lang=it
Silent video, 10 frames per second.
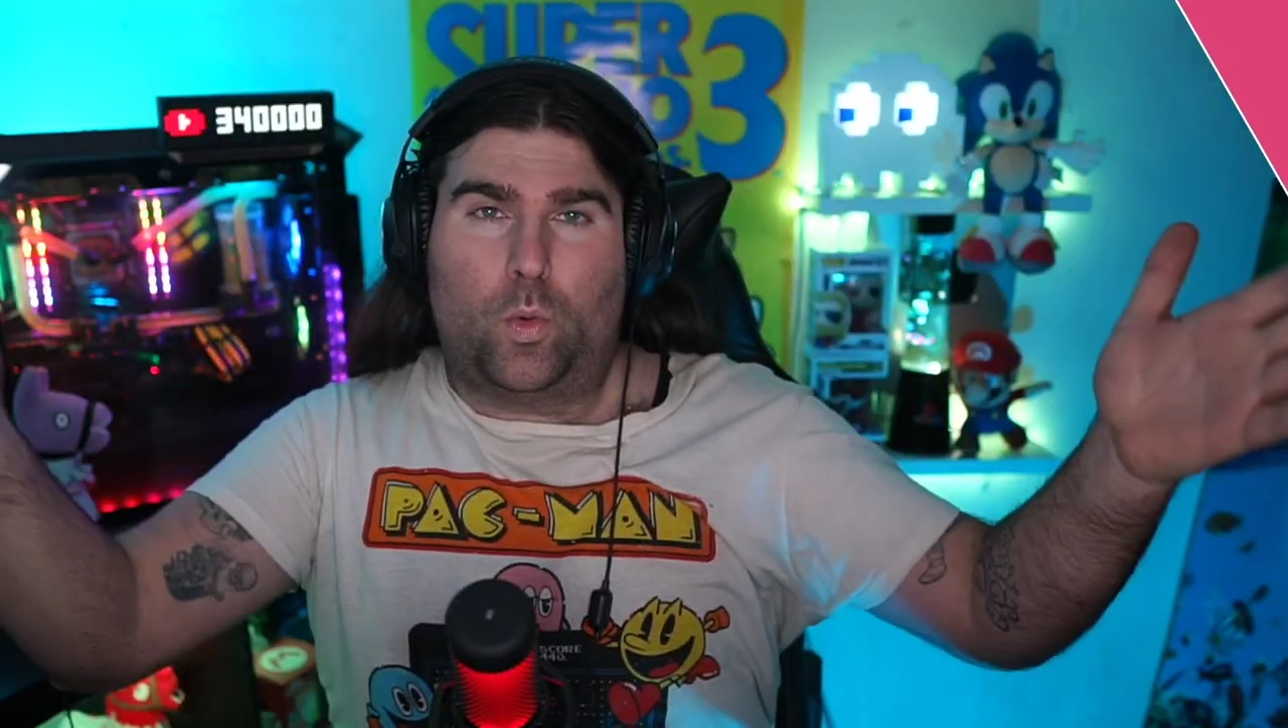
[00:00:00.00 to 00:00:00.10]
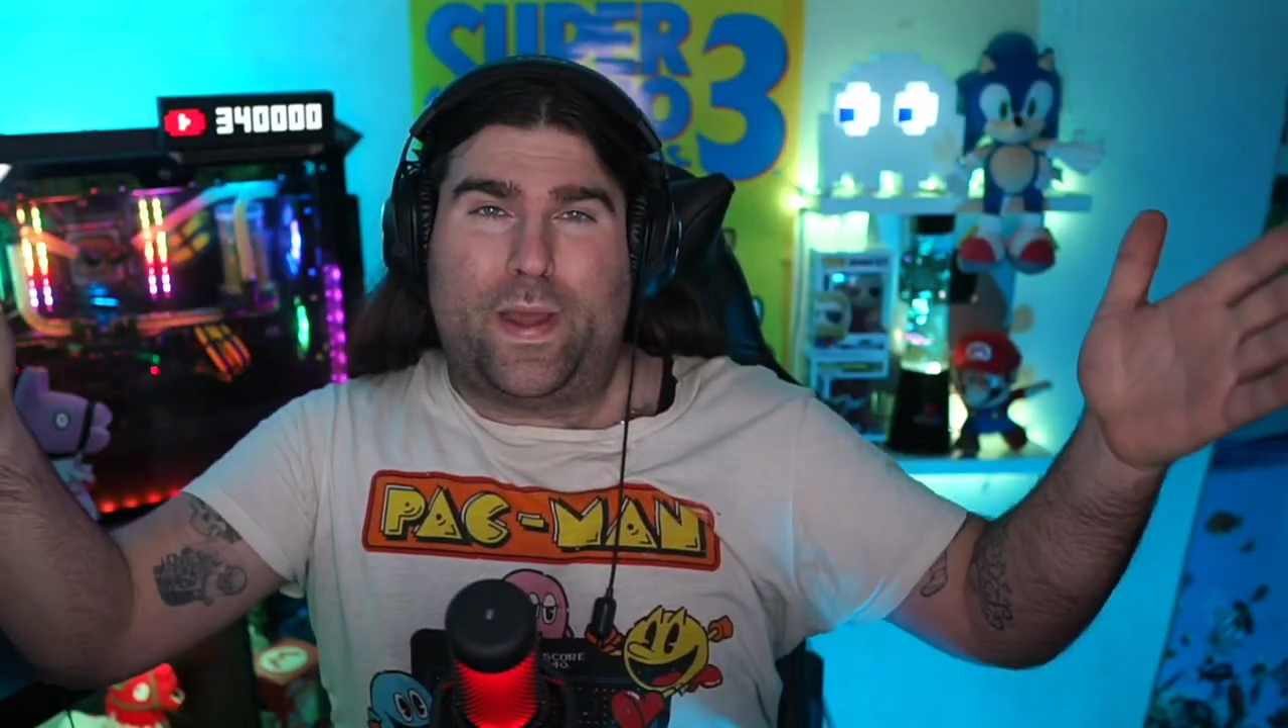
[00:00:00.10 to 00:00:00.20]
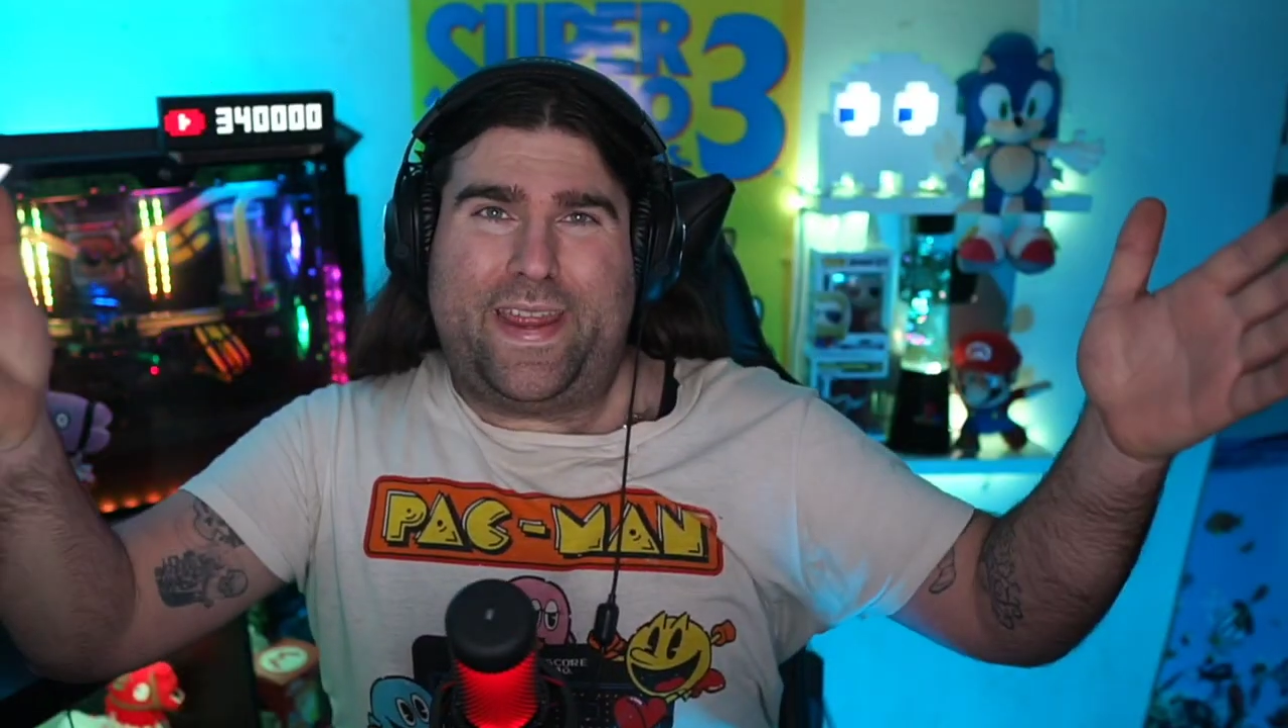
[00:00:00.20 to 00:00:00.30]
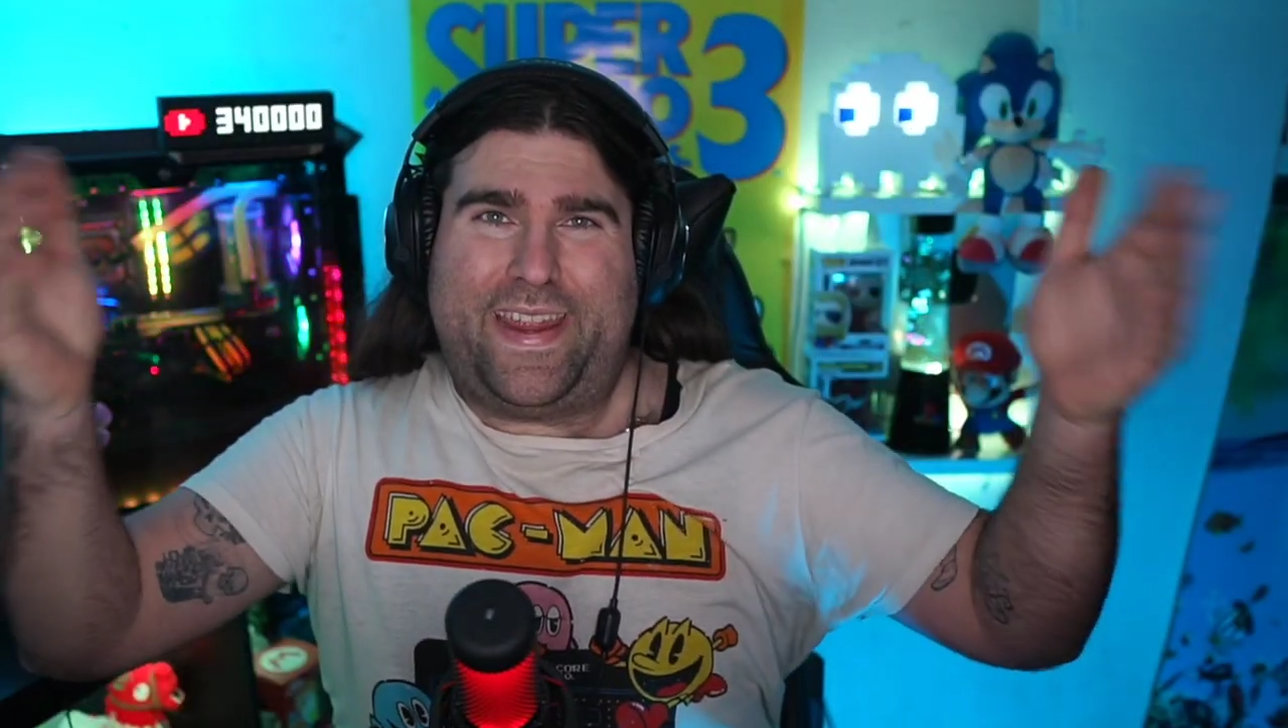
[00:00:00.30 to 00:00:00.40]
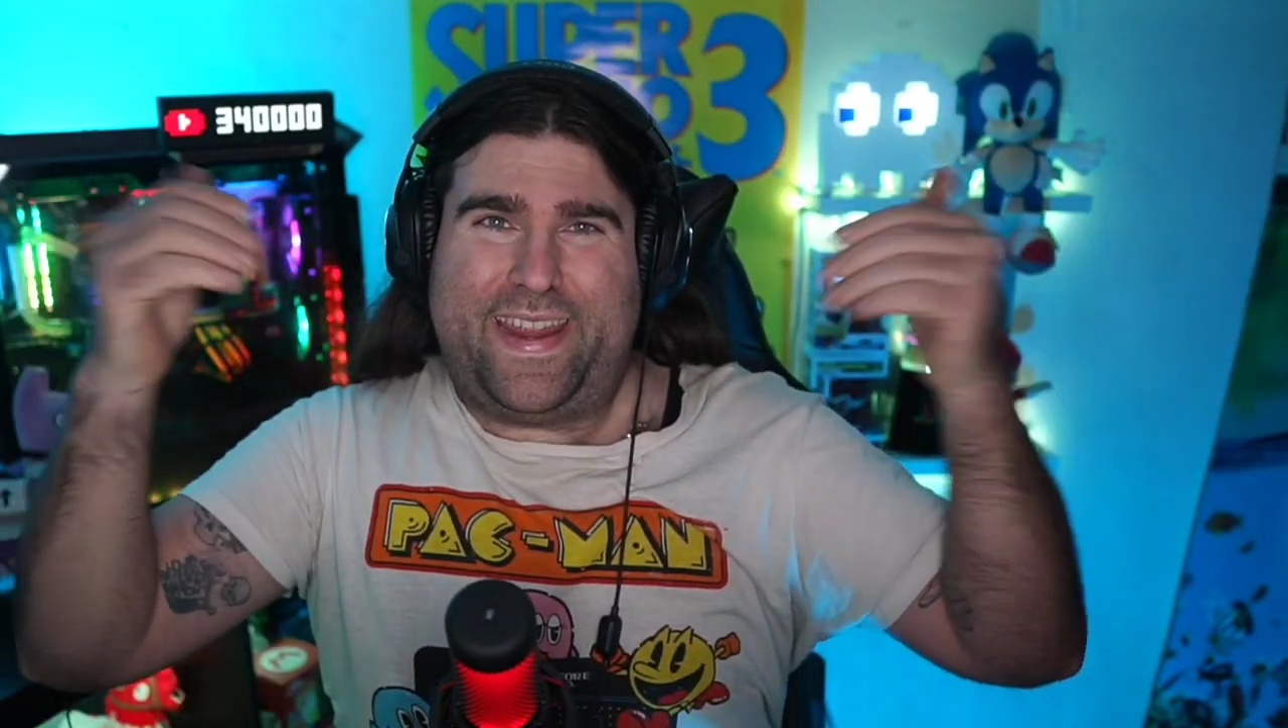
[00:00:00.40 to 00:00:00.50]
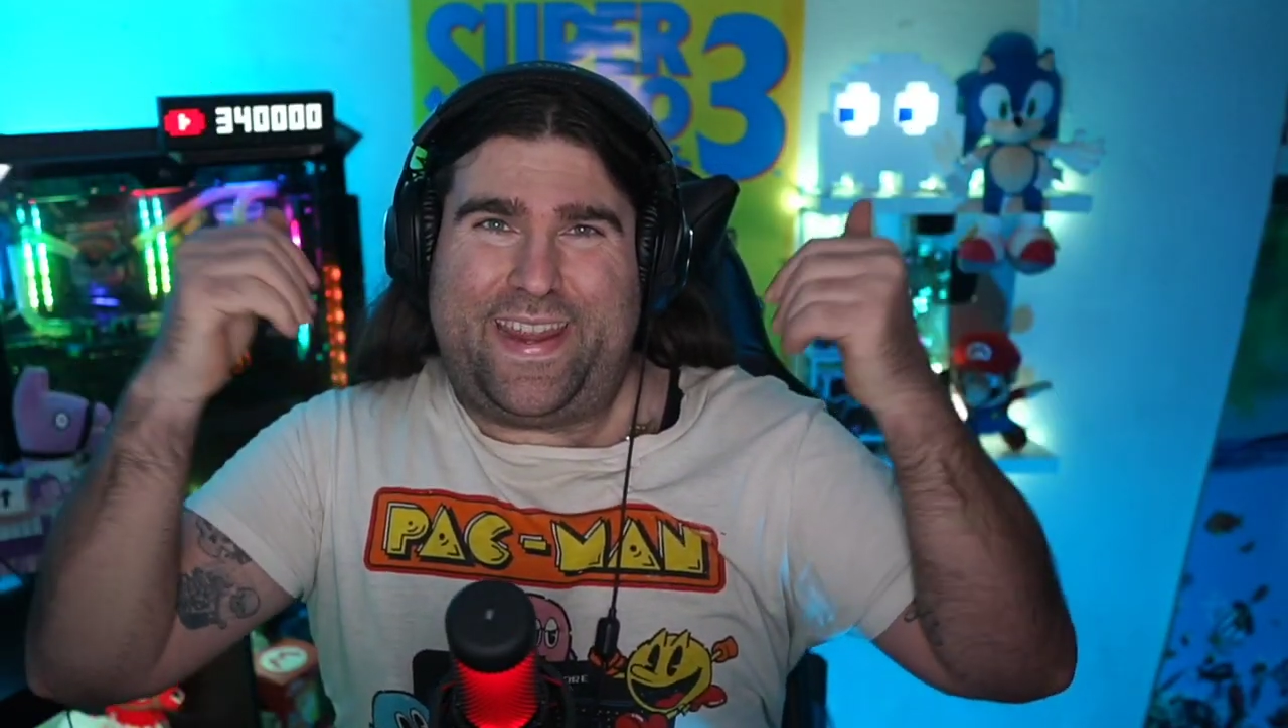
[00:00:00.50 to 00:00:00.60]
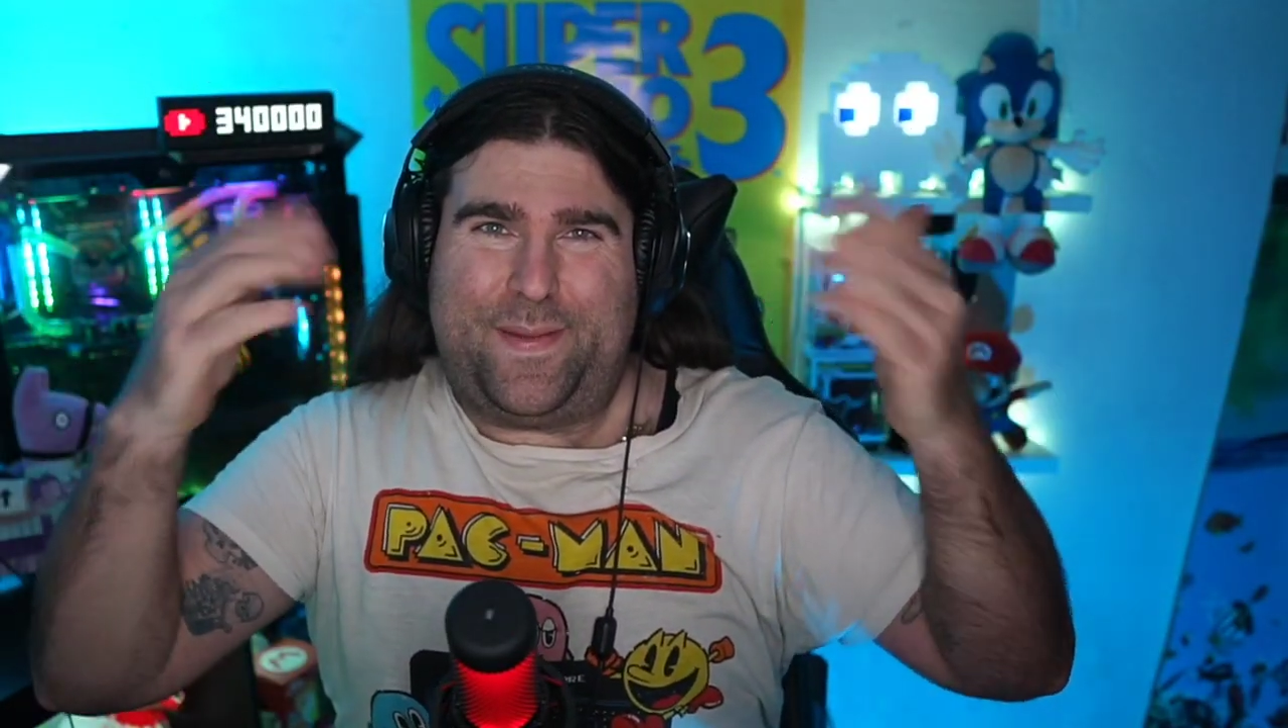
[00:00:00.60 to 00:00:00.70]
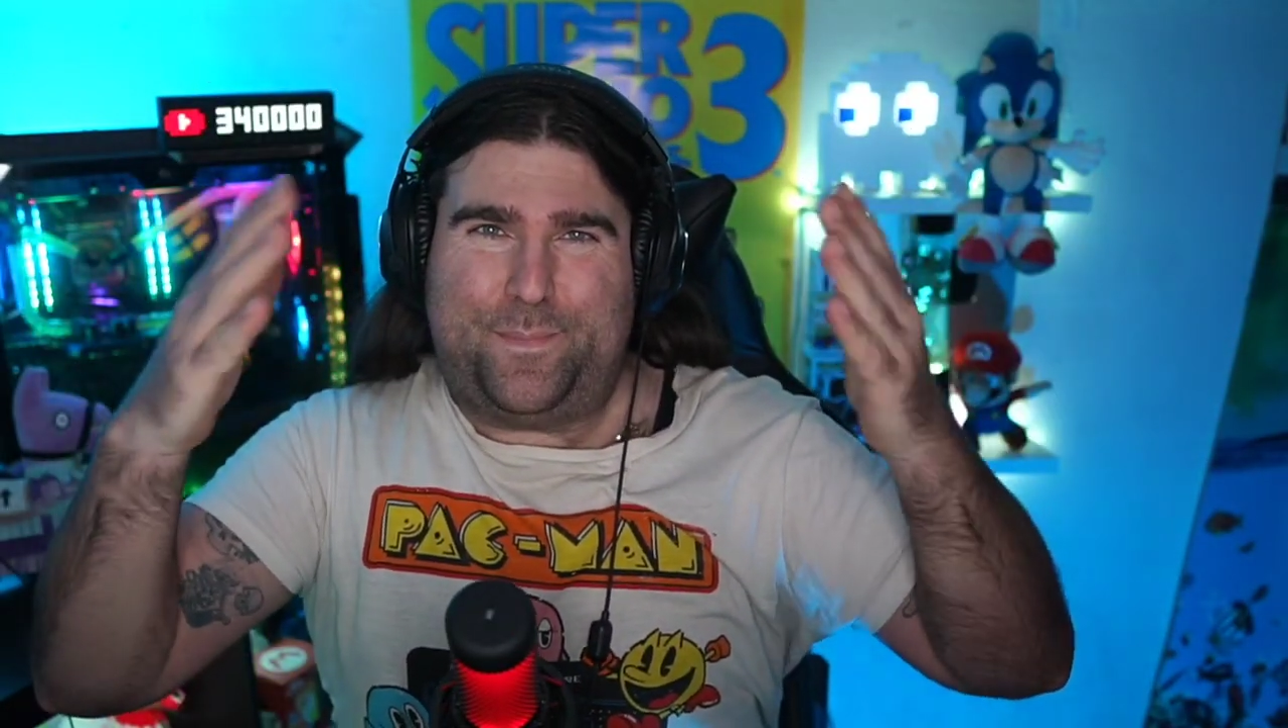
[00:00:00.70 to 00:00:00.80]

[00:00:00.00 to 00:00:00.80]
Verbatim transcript: Uè,